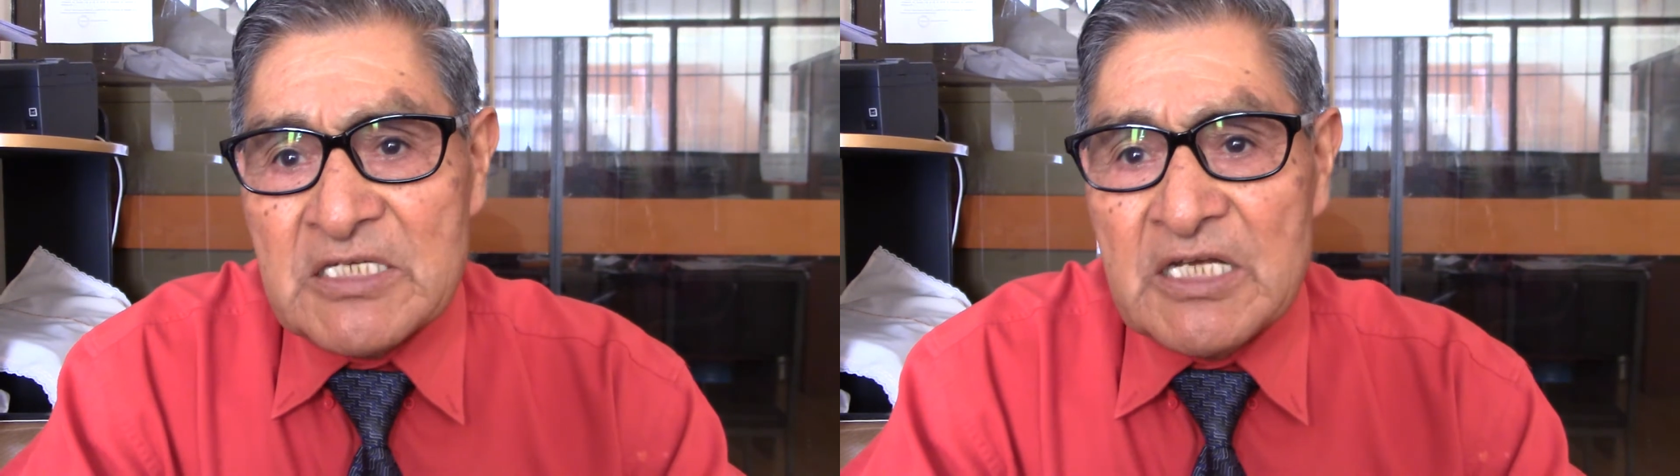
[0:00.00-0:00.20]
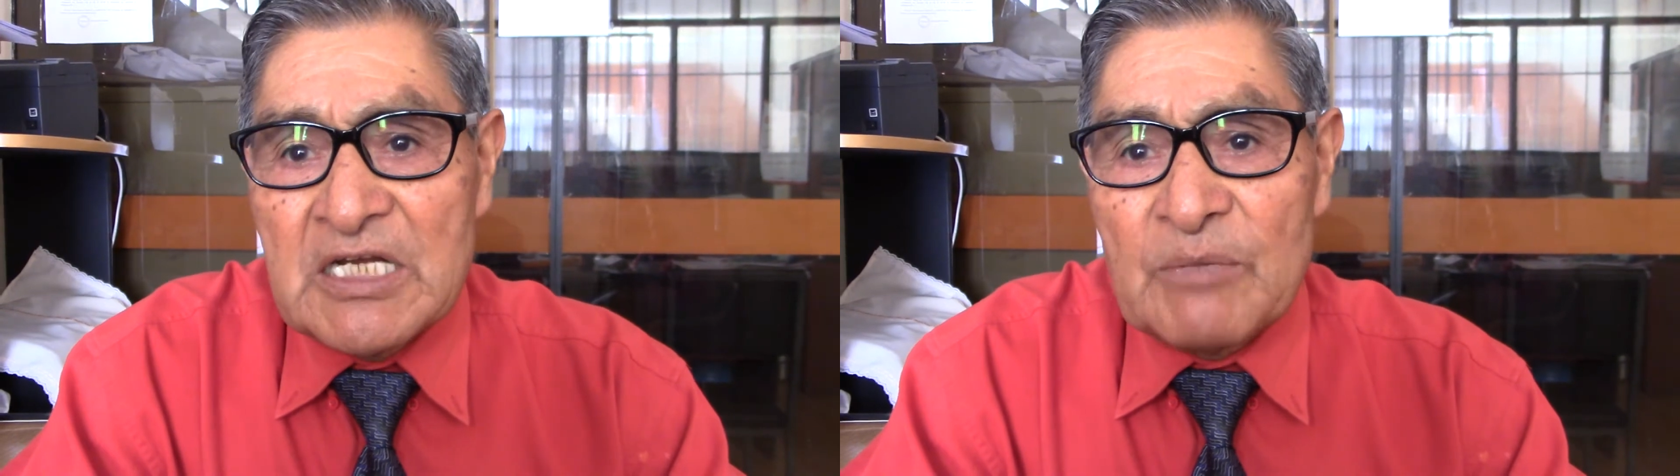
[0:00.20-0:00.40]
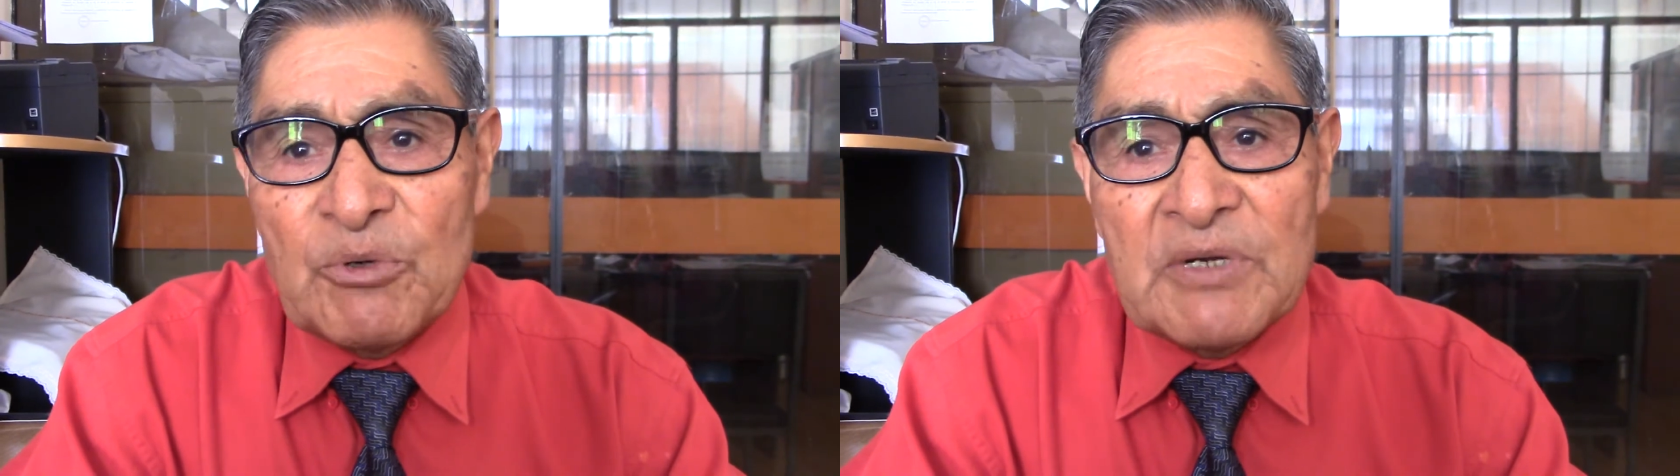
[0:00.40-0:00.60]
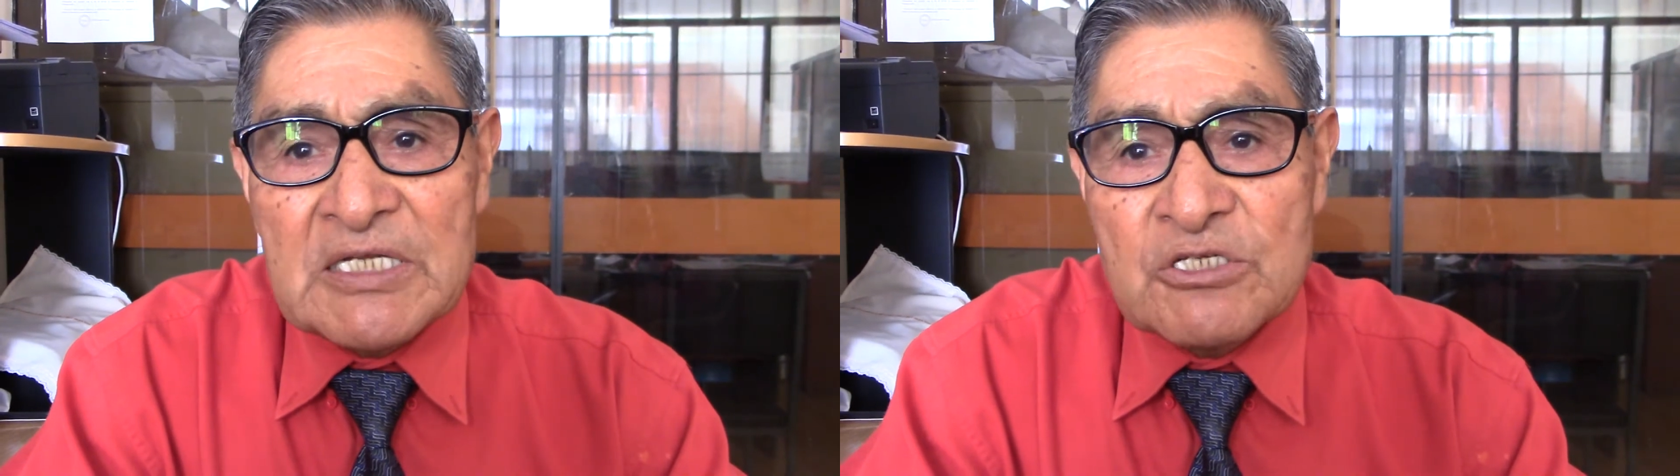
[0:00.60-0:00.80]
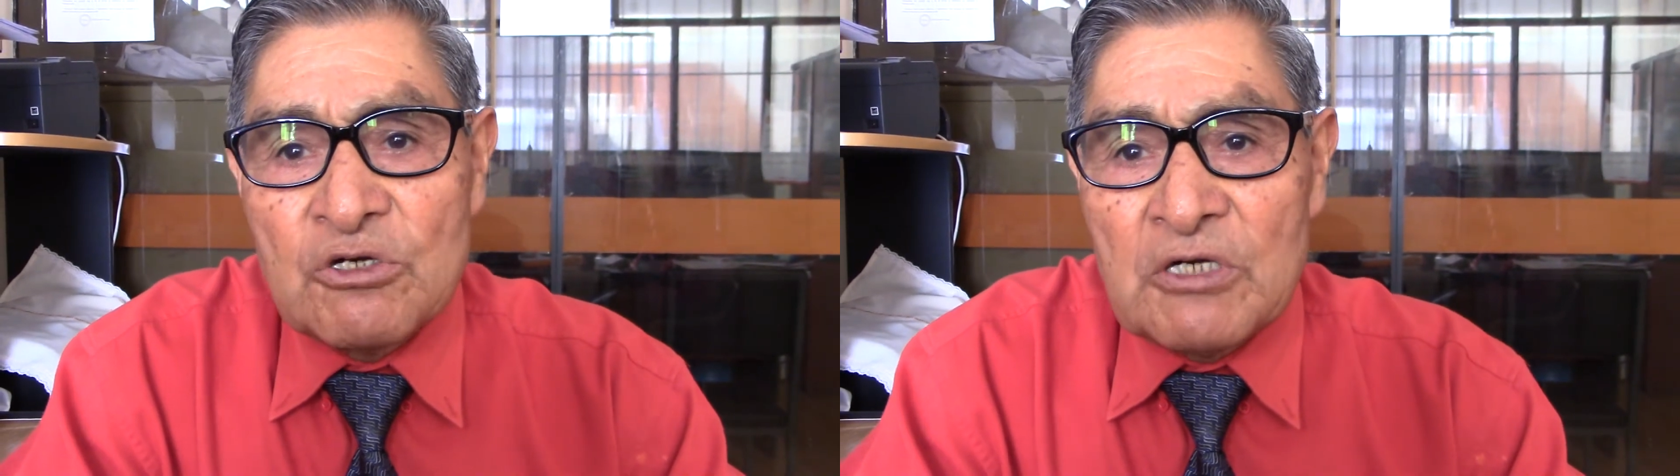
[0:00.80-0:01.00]
seguir la
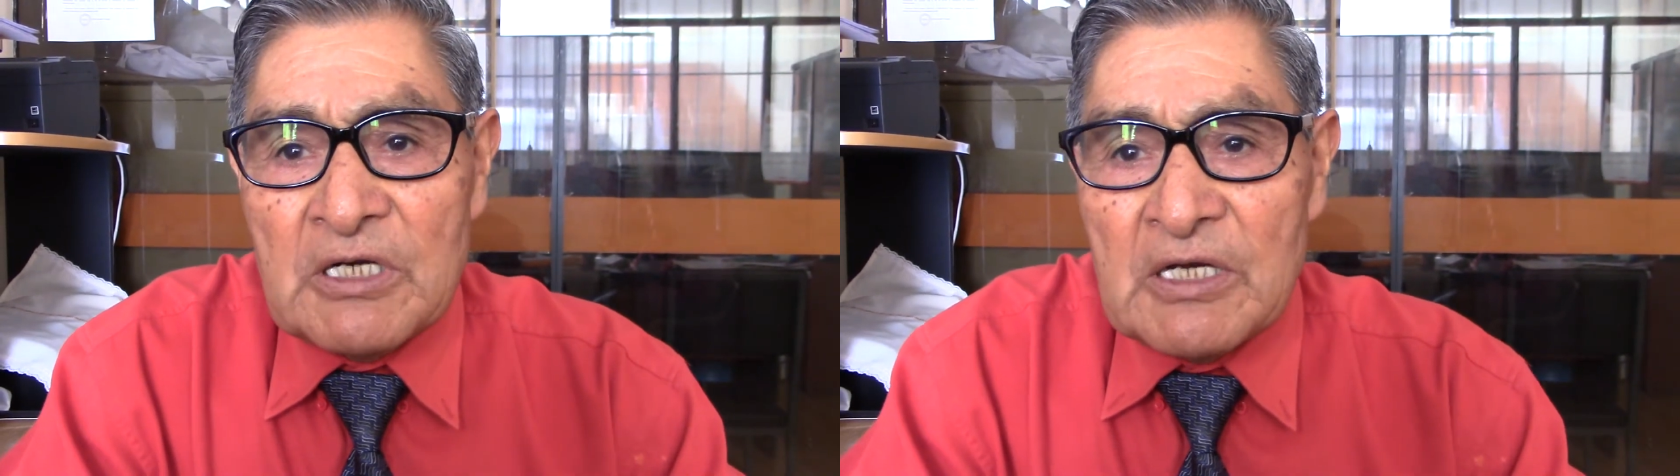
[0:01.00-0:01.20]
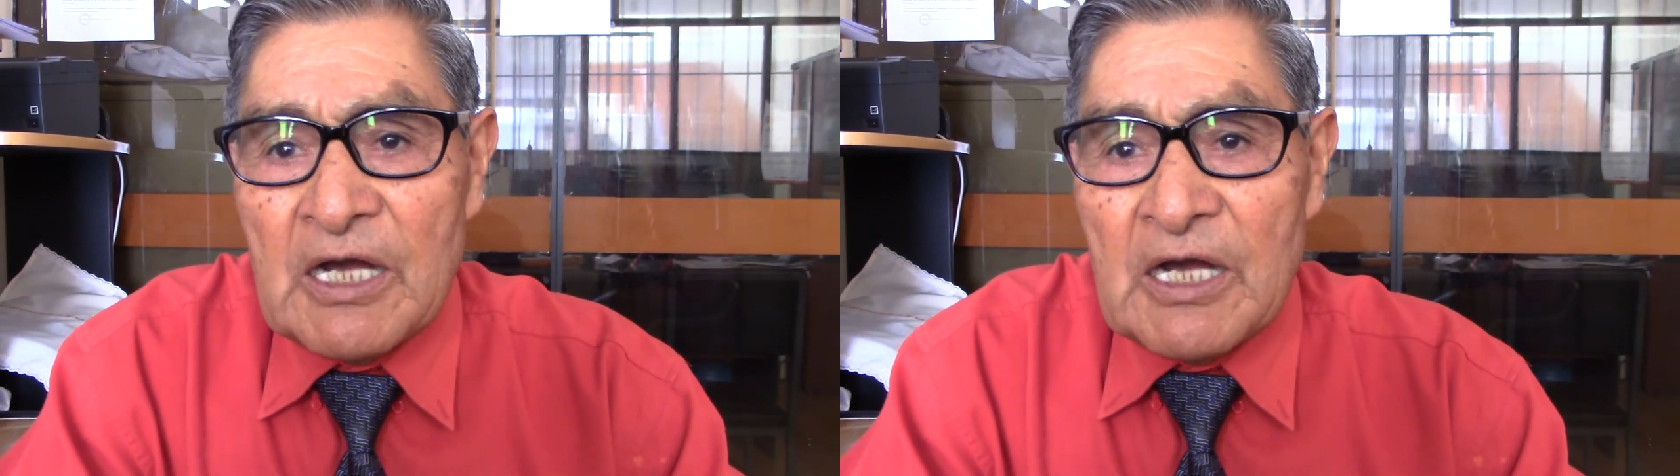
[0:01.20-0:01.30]
población